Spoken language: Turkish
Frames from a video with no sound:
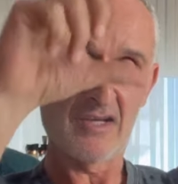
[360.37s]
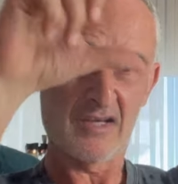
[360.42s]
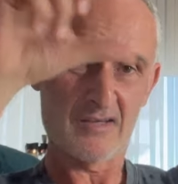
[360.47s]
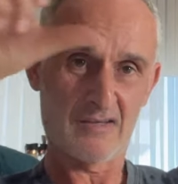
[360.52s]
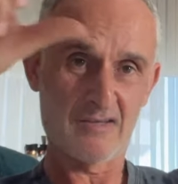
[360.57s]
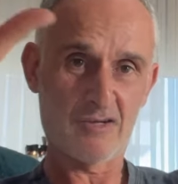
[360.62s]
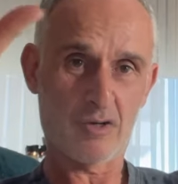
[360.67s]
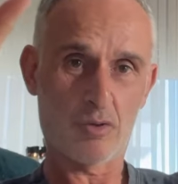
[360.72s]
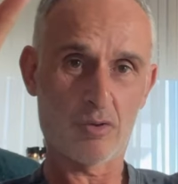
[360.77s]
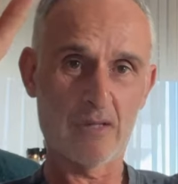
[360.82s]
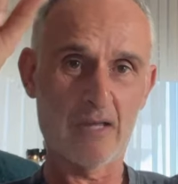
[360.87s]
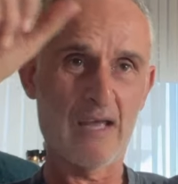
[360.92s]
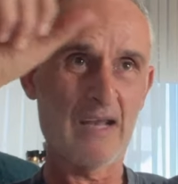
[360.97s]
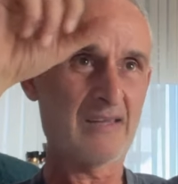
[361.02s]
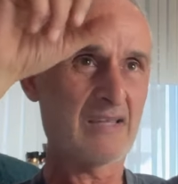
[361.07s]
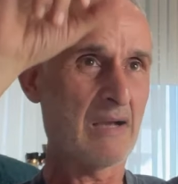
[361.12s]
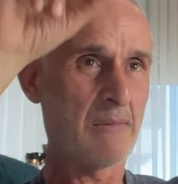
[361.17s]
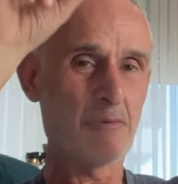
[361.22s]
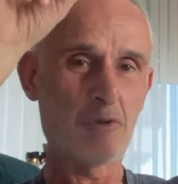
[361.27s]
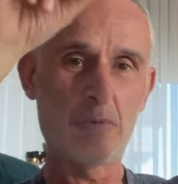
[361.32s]
asılacak olan her
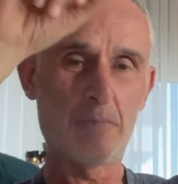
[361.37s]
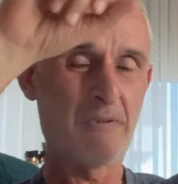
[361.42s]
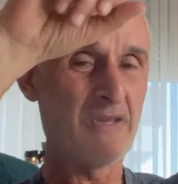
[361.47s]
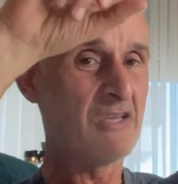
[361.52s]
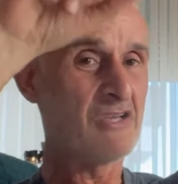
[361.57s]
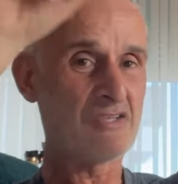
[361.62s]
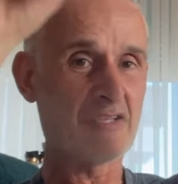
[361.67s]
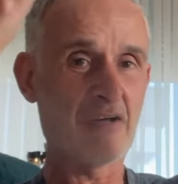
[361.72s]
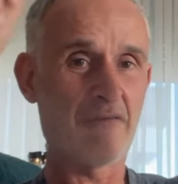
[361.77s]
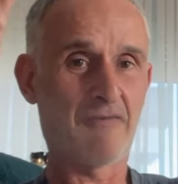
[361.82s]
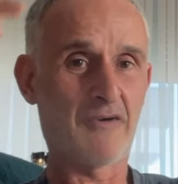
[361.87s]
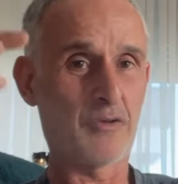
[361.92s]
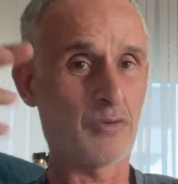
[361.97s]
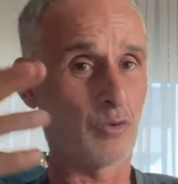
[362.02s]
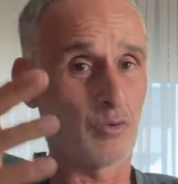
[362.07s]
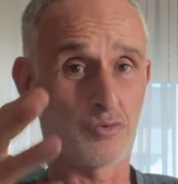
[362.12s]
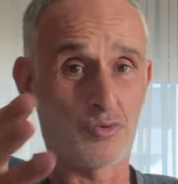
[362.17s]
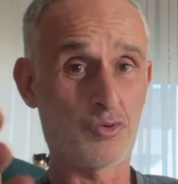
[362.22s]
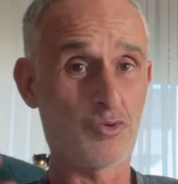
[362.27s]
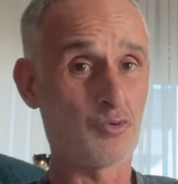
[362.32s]
tamirin pirinçten falan
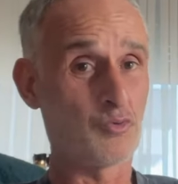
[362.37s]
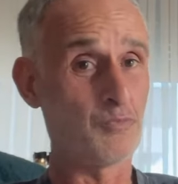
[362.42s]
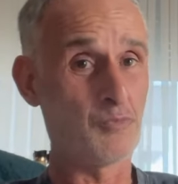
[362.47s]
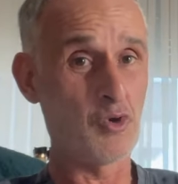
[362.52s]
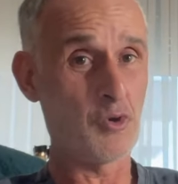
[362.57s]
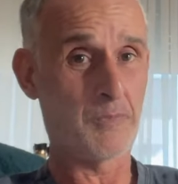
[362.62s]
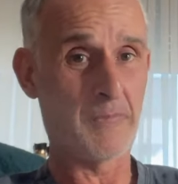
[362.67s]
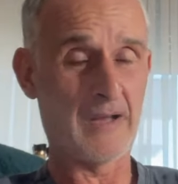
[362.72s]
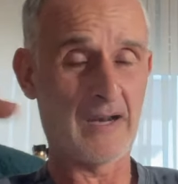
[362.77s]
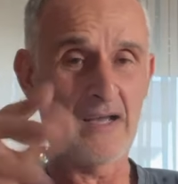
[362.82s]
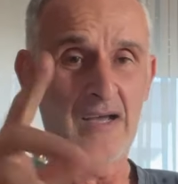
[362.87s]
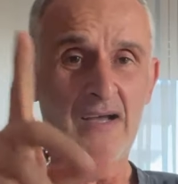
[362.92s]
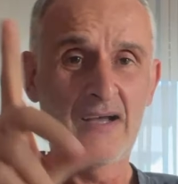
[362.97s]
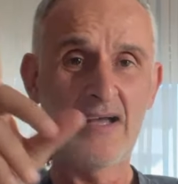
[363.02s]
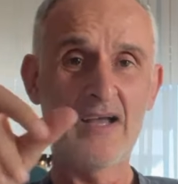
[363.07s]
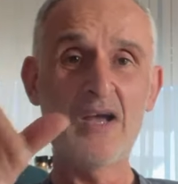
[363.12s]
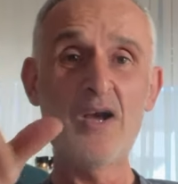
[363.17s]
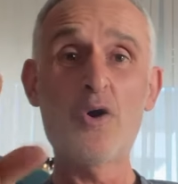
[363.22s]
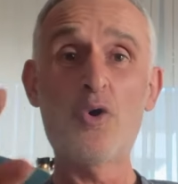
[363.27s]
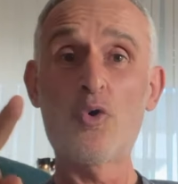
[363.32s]
olur çünkü büyük para.
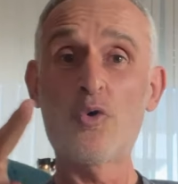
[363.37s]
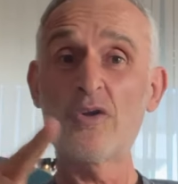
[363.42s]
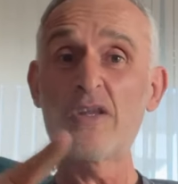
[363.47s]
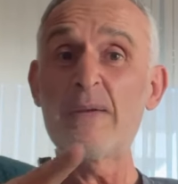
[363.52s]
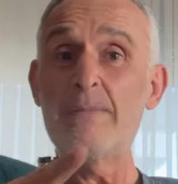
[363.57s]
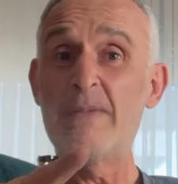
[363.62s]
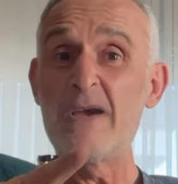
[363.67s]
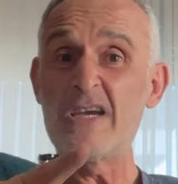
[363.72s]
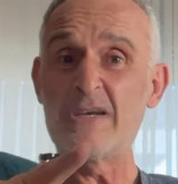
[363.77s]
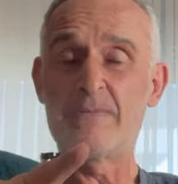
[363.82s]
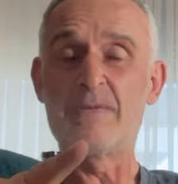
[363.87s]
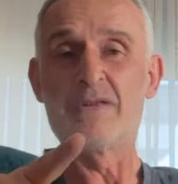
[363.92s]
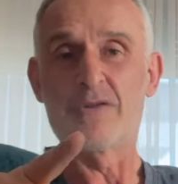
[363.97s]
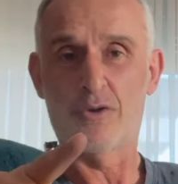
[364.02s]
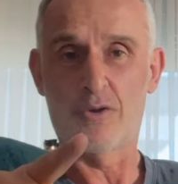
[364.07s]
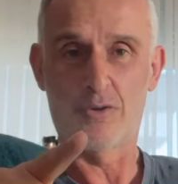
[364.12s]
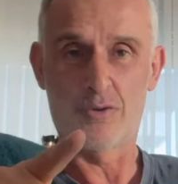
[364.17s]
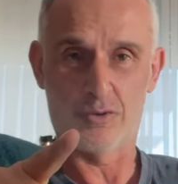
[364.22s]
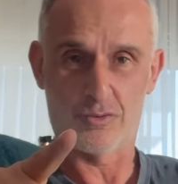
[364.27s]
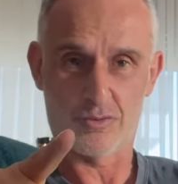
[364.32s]
Ona da 5 bin
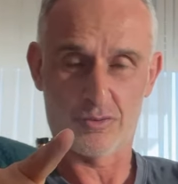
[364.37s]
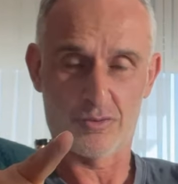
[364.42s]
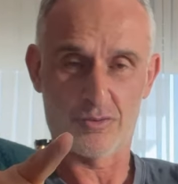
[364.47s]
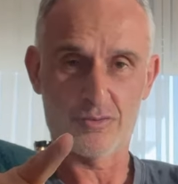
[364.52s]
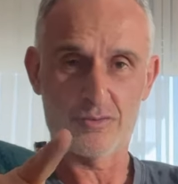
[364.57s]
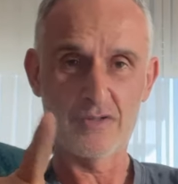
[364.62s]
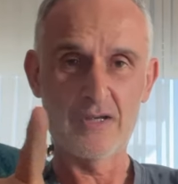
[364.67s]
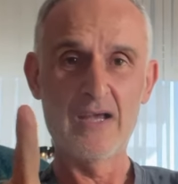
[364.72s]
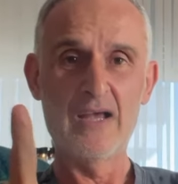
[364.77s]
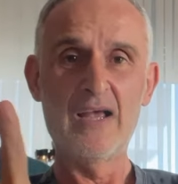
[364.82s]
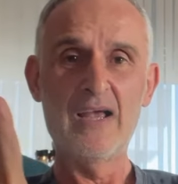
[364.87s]
lira diyorsunuz.